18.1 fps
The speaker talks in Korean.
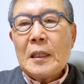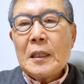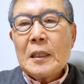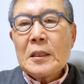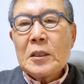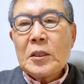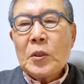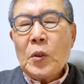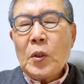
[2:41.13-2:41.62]

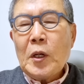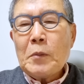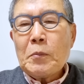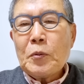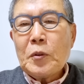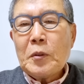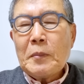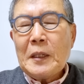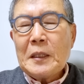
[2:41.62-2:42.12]
그 교회
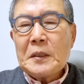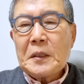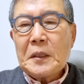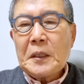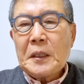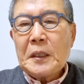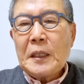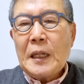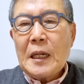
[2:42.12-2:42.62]

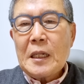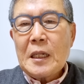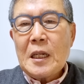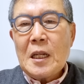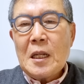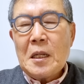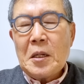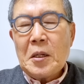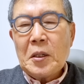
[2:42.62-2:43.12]
부임해서 한
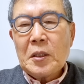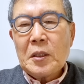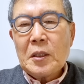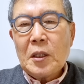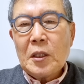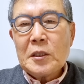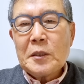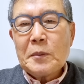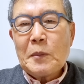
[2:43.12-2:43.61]
1년
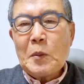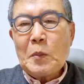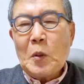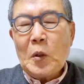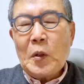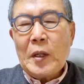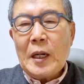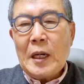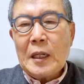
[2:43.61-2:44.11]
열심히
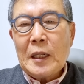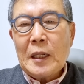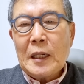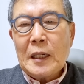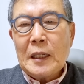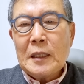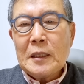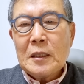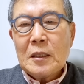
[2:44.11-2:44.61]

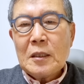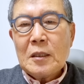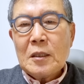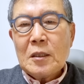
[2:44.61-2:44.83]
목회하니까